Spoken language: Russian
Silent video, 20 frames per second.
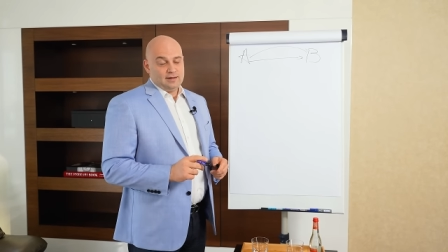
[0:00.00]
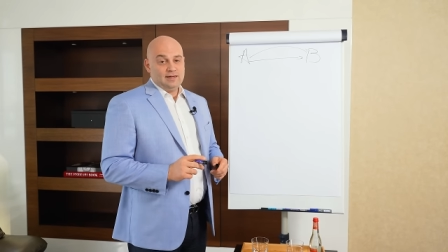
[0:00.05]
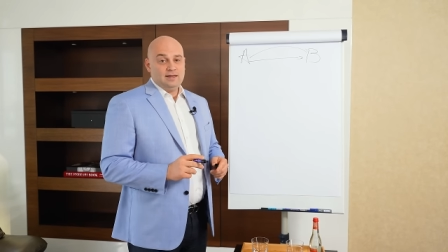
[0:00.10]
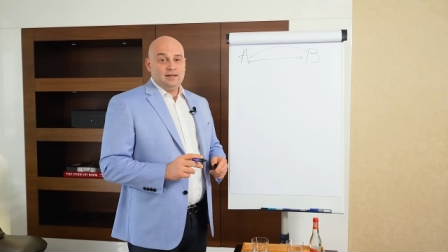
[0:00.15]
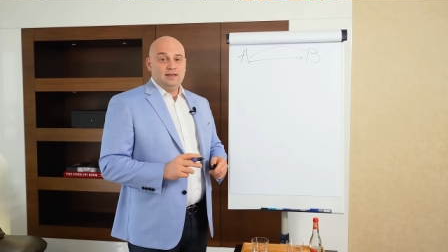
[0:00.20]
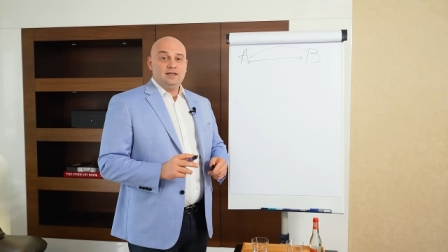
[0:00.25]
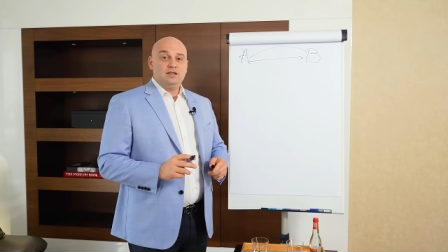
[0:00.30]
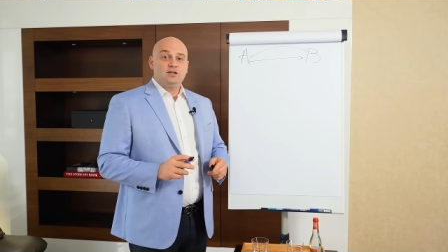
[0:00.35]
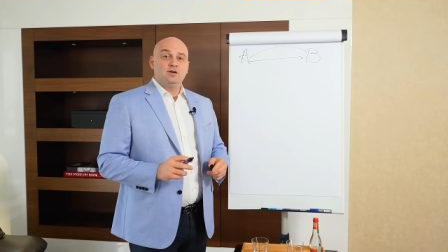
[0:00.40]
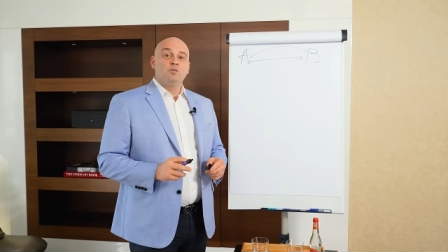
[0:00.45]

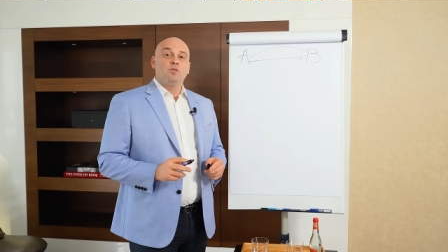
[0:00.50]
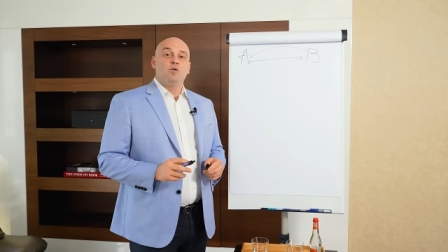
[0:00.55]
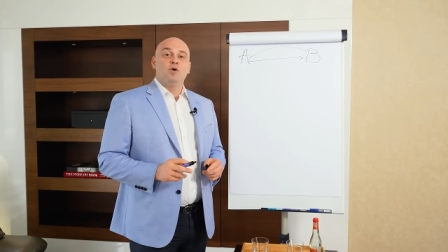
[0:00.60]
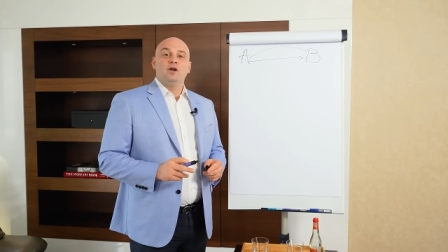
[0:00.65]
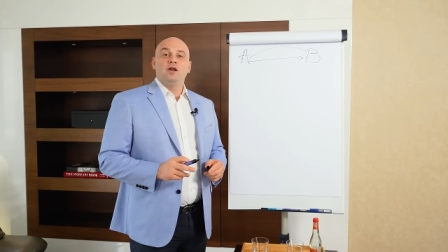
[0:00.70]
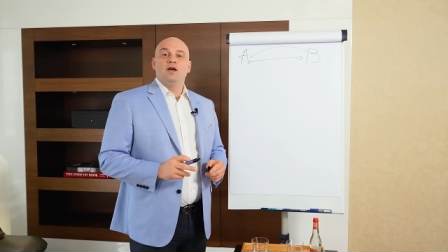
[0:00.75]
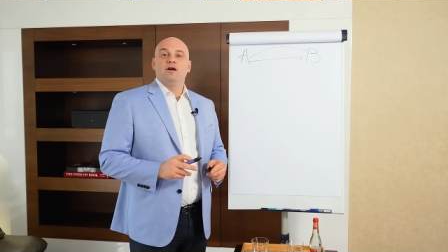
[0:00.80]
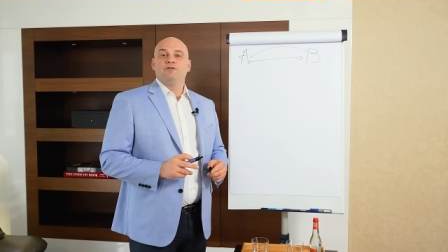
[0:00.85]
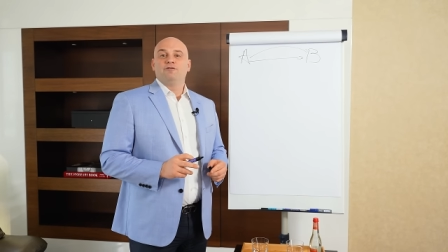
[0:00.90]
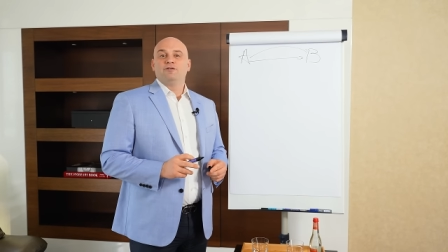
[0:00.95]
И тем
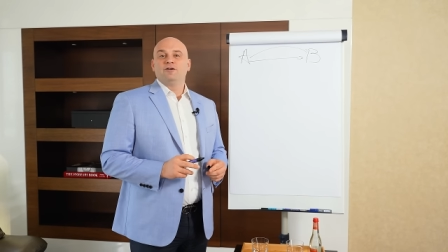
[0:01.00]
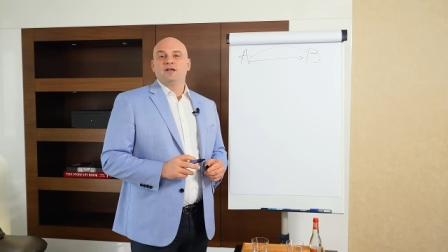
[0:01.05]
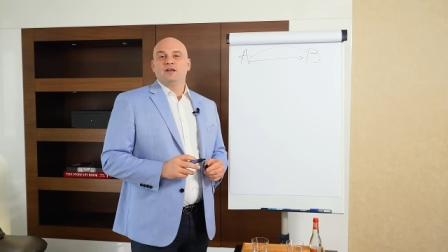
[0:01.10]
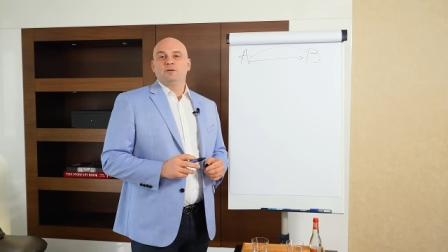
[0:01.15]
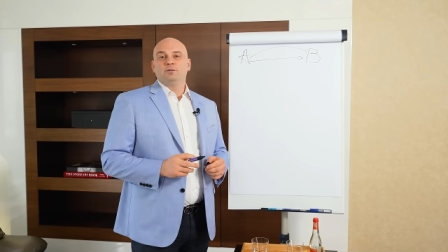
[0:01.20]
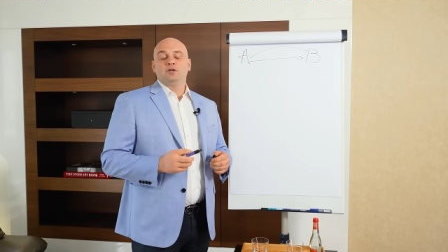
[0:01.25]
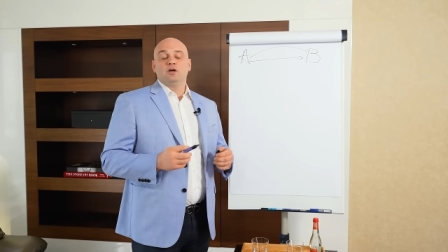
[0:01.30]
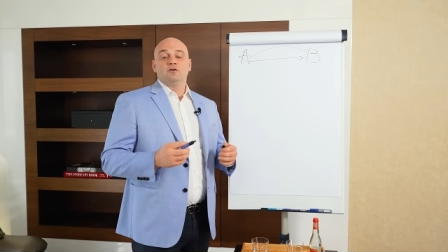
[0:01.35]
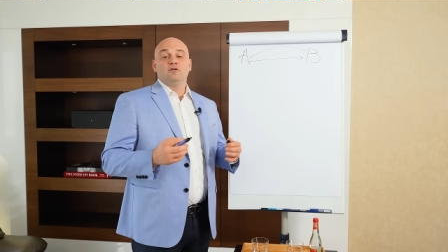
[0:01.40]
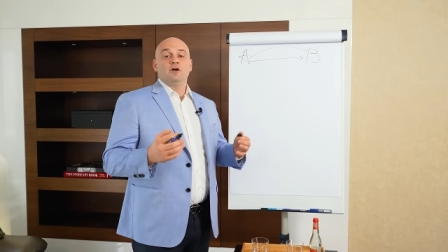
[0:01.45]
более в
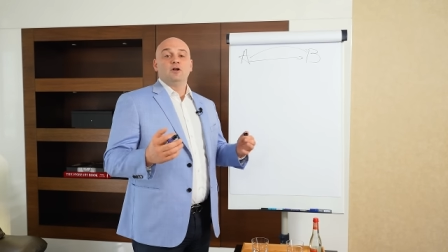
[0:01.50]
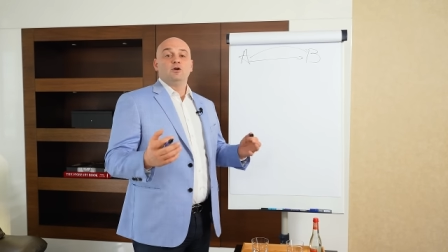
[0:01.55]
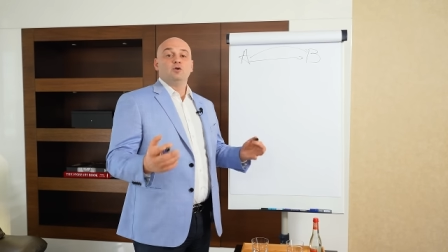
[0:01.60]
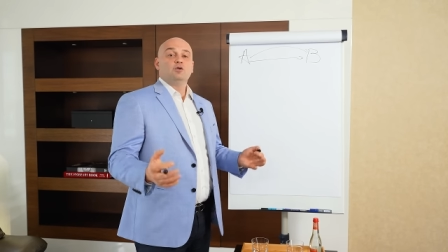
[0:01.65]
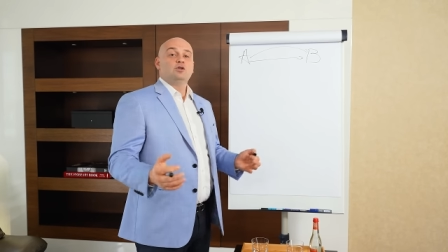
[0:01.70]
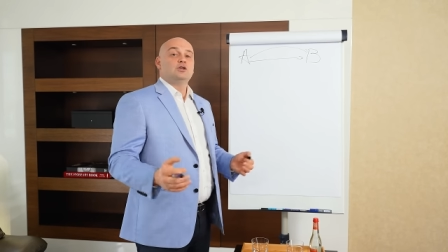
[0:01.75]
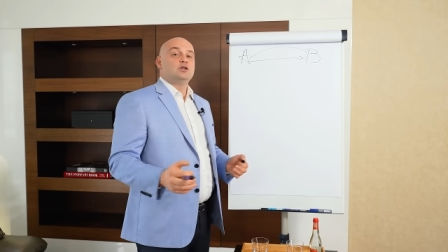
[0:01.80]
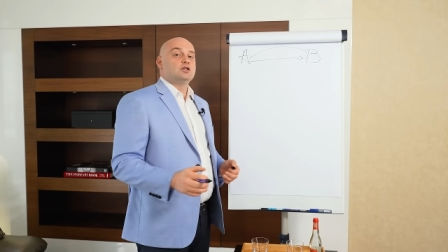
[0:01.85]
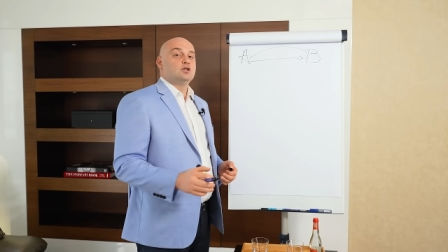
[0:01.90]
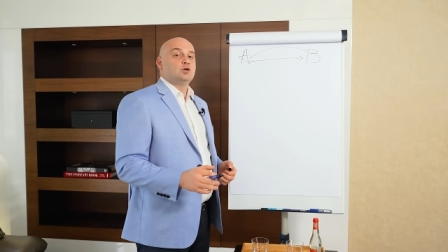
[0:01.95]

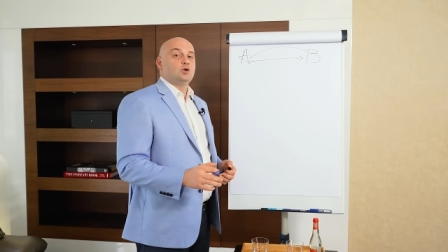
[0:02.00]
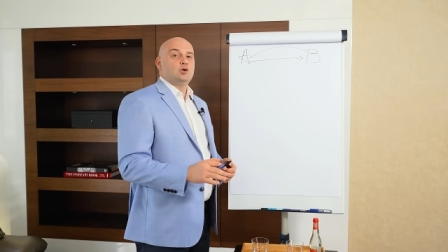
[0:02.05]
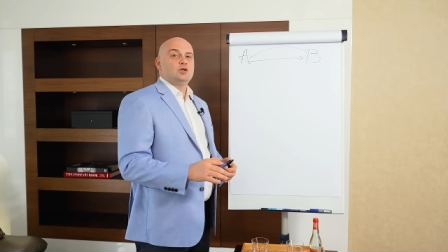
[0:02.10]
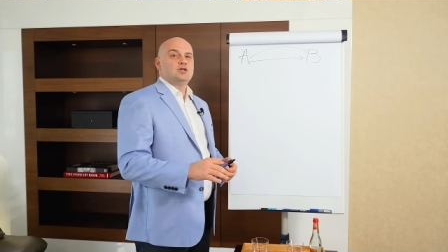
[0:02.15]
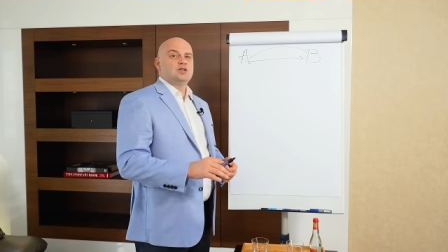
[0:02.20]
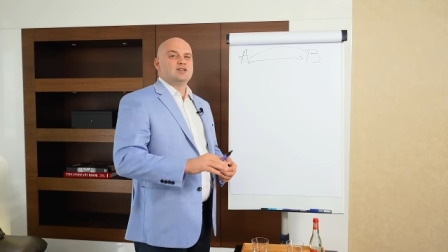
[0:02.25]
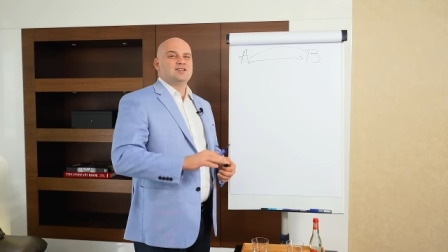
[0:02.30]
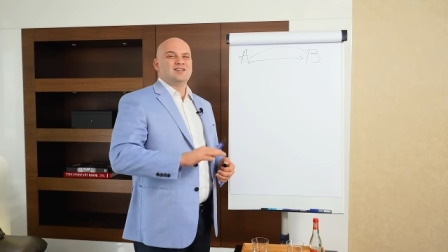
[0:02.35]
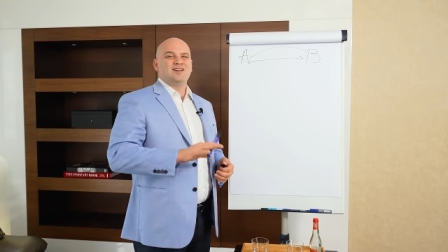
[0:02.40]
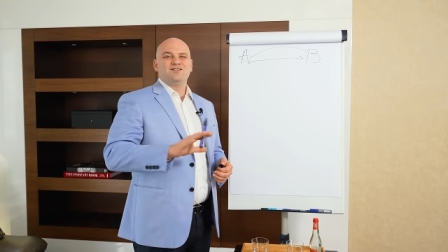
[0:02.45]
криптовалюте
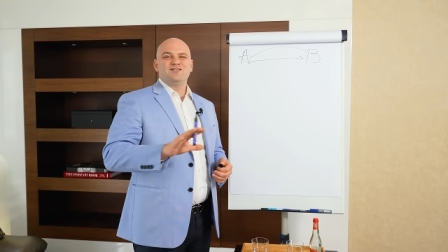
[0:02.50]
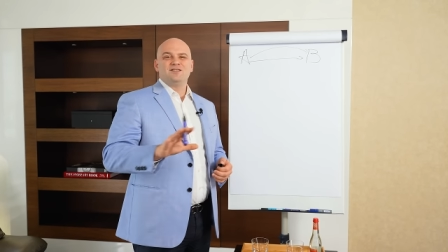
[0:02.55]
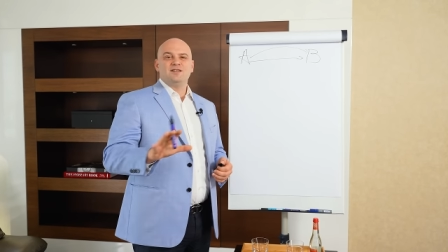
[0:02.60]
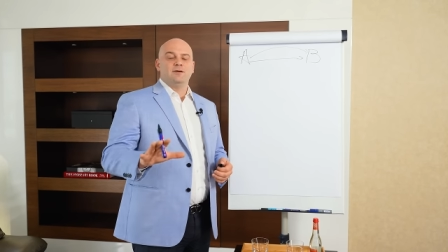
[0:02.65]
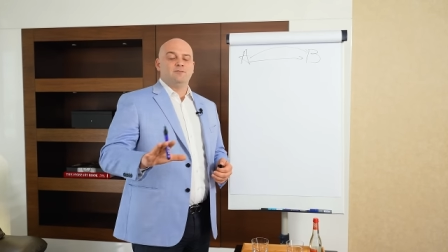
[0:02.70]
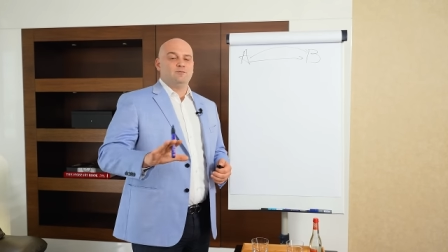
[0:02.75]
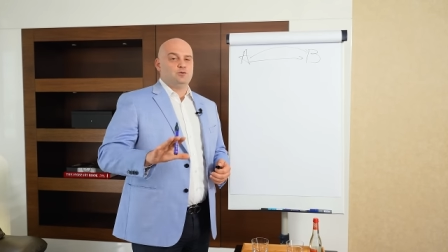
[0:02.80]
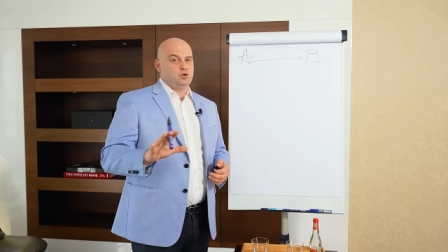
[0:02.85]
строится совсем